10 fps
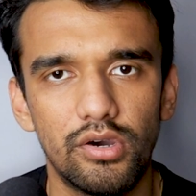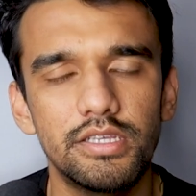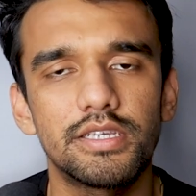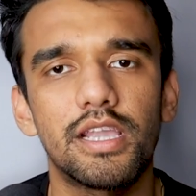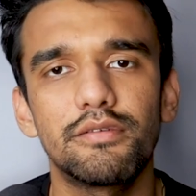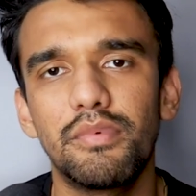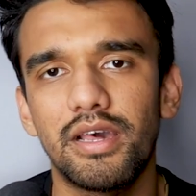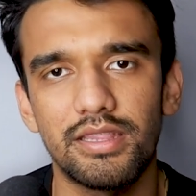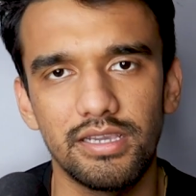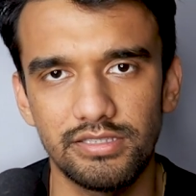और ये जगह कभी
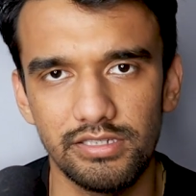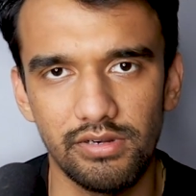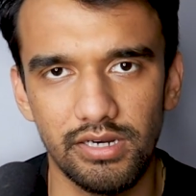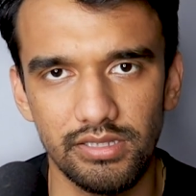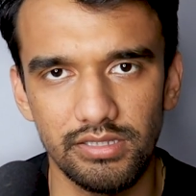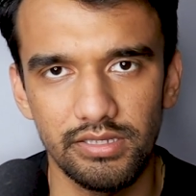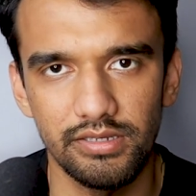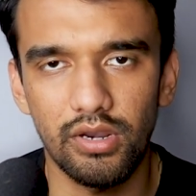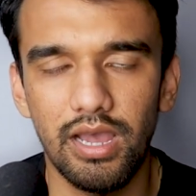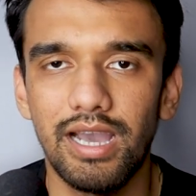भारत का हिस्सा हुआ करती
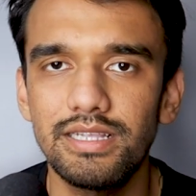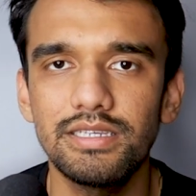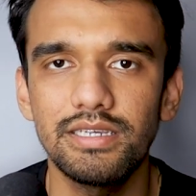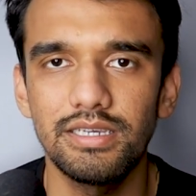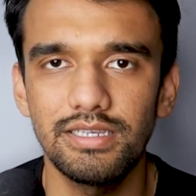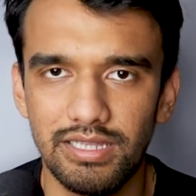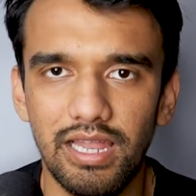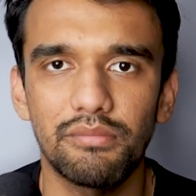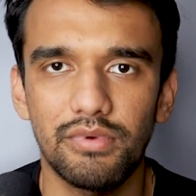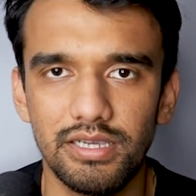थी और आज
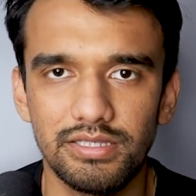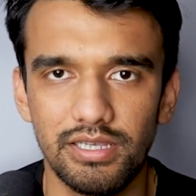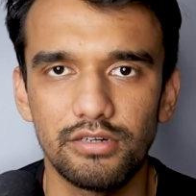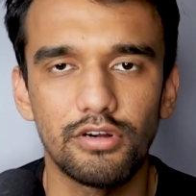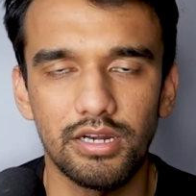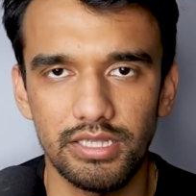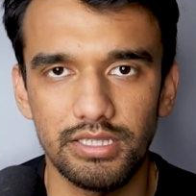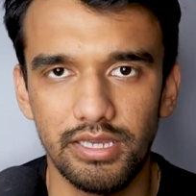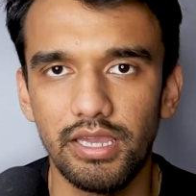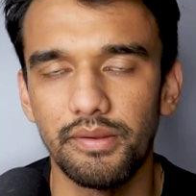इस्लाम का हिस्सा हुआ
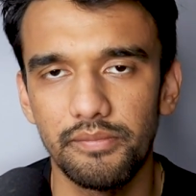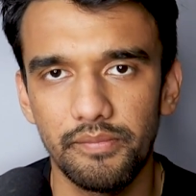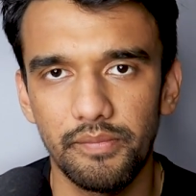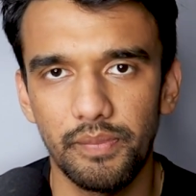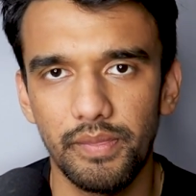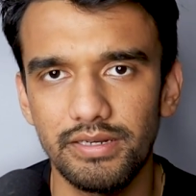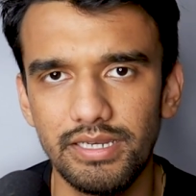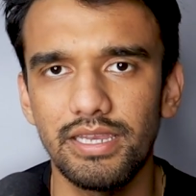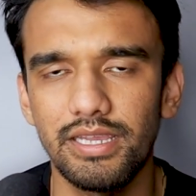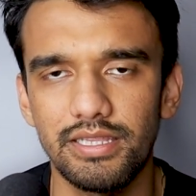करती हैं
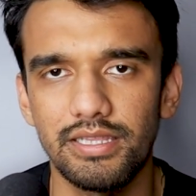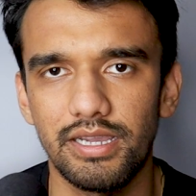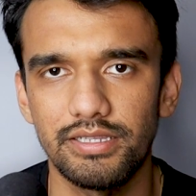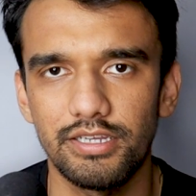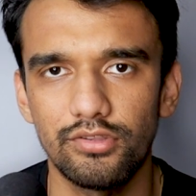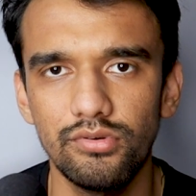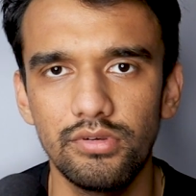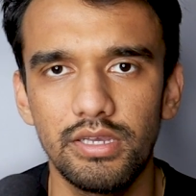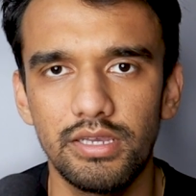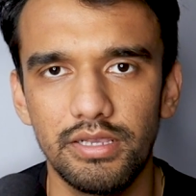टेक्निकली देखा जाए तो
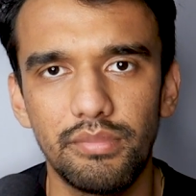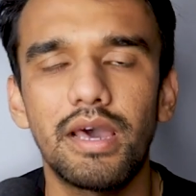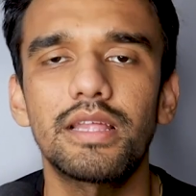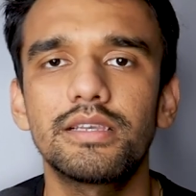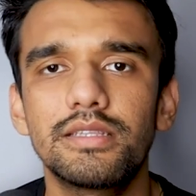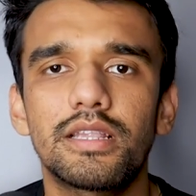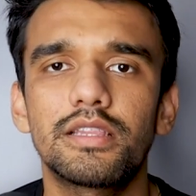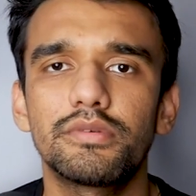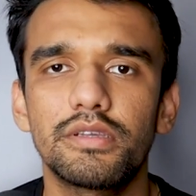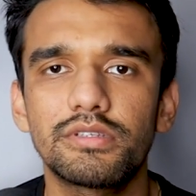कि भारत की
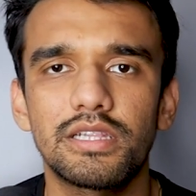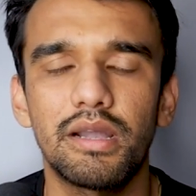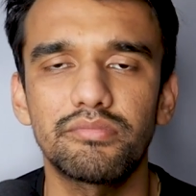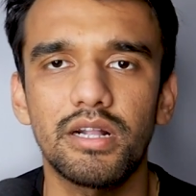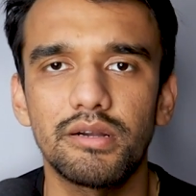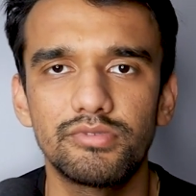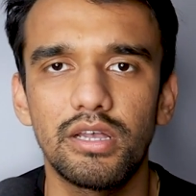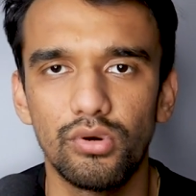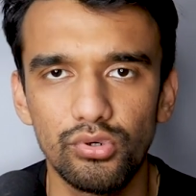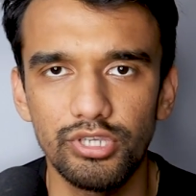धरती पे जब इस्लाम का
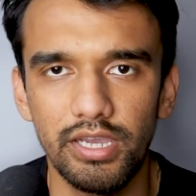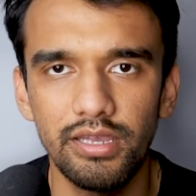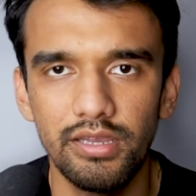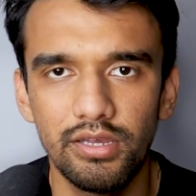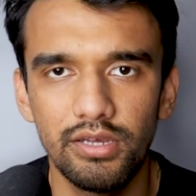कब्ज़ा हो जाए